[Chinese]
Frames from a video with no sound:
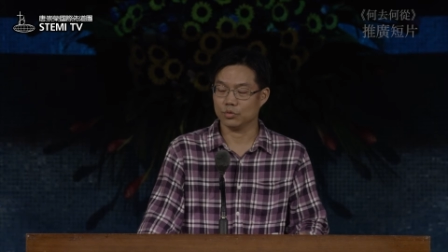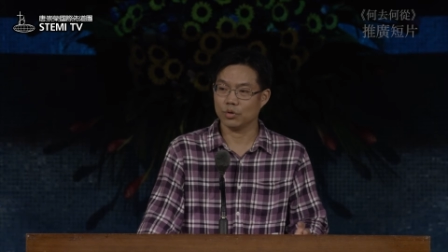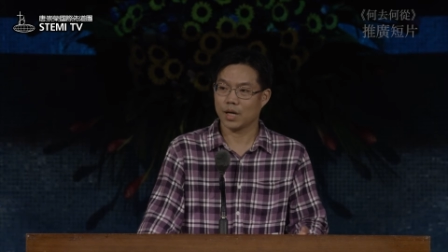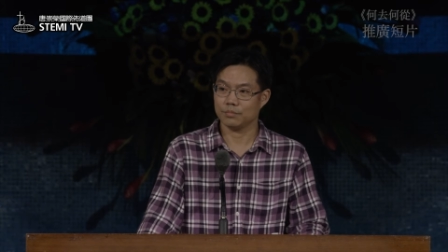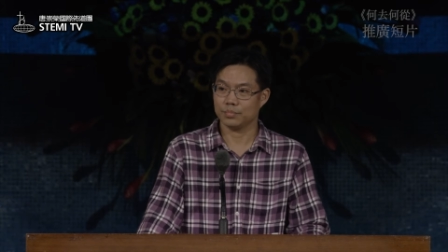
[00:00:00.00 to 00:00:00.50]
如
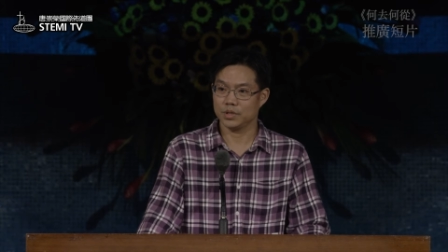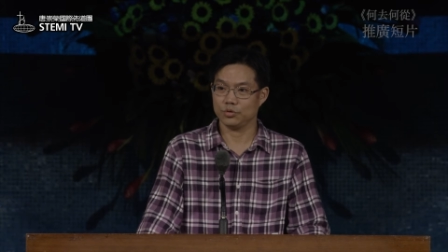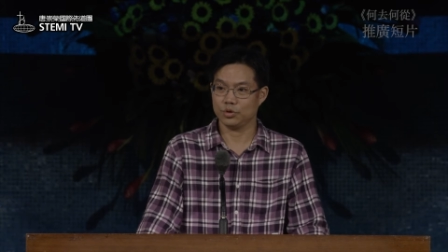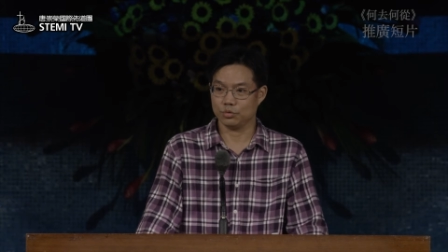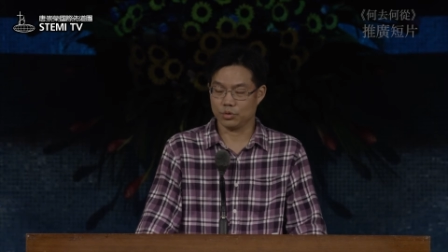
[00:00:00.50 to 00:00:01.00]
果他们不继
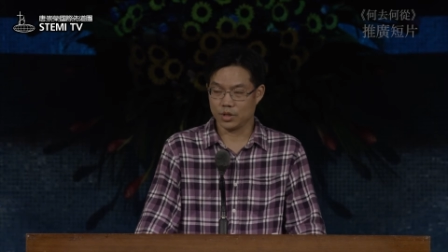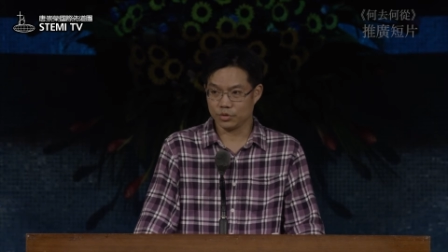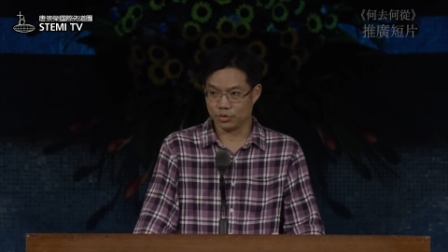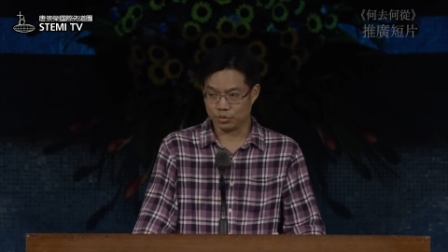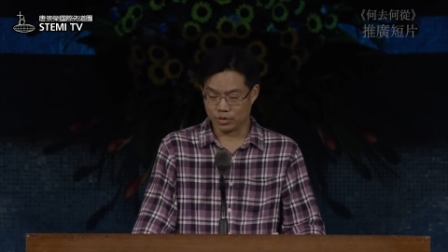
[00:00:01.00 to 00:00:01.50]
续读研
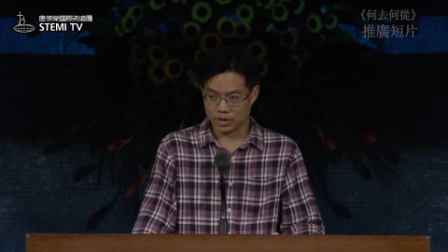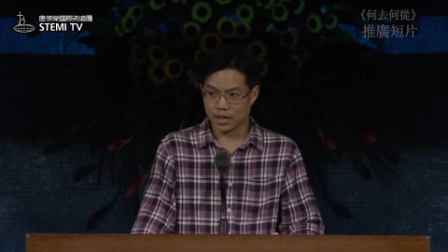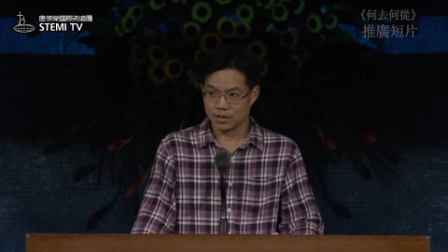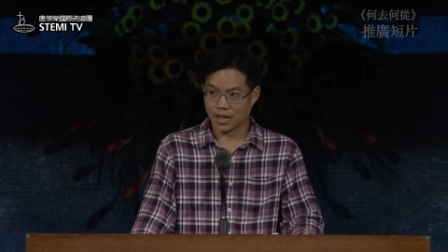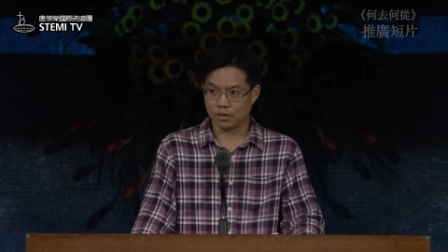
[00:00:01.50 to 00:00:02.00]
究所，银
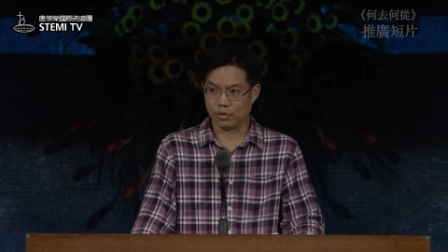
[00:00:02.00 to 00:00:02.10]
行的贷